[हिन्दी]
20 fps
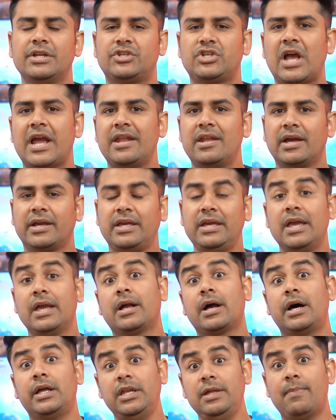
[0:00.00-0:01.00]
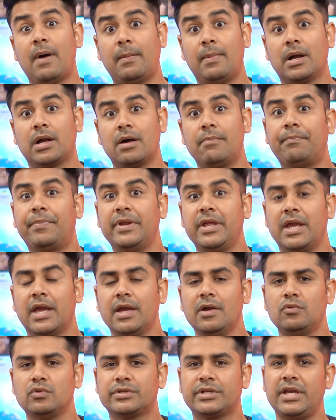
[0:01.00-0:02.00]
चाइना की एक अली बाबा कंपनी
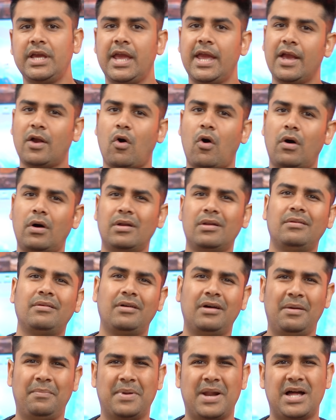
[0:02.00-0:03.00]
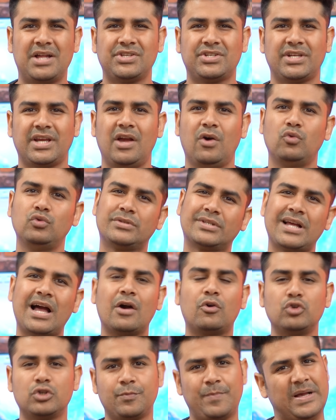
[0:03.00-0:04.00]
है उसकी एक और ब्रांच है
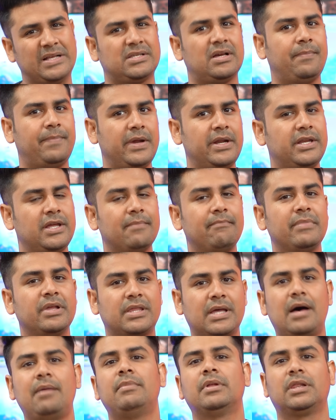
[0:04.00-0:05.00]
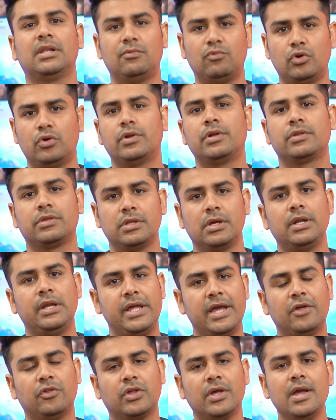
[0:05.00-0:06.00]
उसका कुछ पैसा पेटीएम में था मतलब उन्होंने इतने
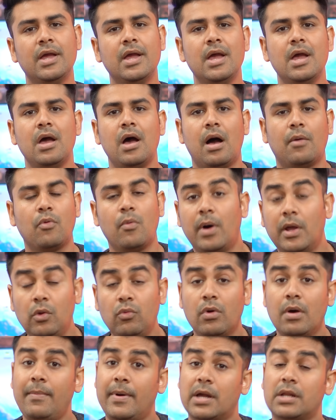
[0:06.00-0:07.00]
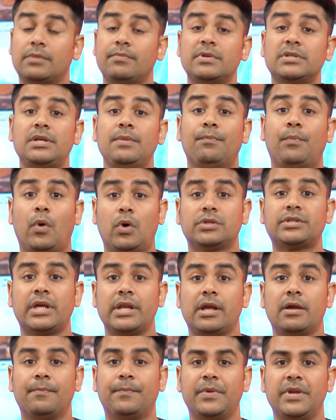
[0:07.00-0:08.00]
लिए थे आपको मालूम हुआ भारत में ऐसी बहुत
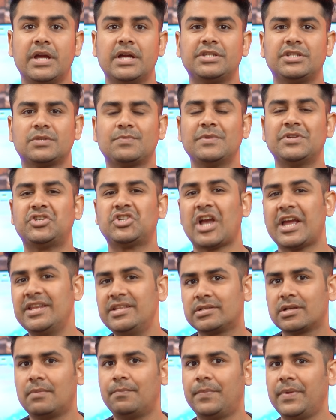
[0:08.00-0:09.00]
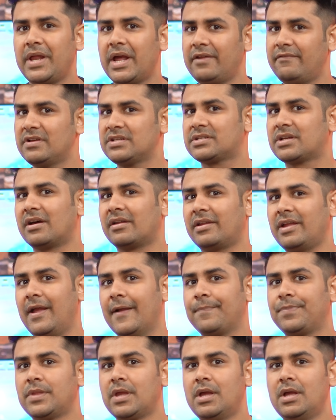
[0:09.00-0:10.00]
सारी कंपनियां हैं जिसमें चाइनीज़ कंपनियां इन्वेस्ट कर रही
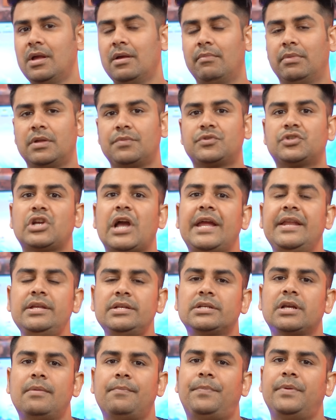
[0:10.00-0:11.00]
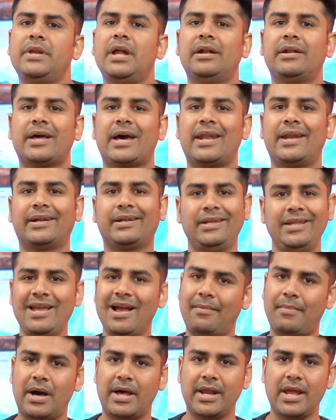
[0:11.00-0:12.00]
हैं मतलब चाइनीज़ कंपनियां डायरेक्टली
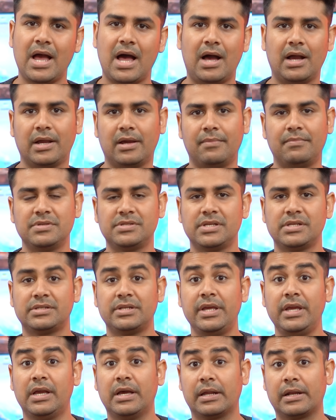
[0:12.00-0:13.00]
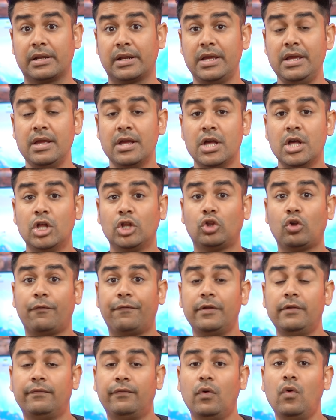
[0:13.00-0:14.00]
हमारे यहां आकर बिजनेस नहीं कर रही तो
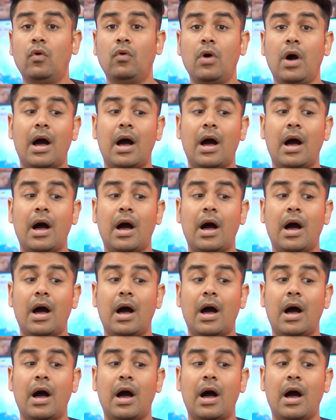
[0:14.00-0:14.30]
फिर वो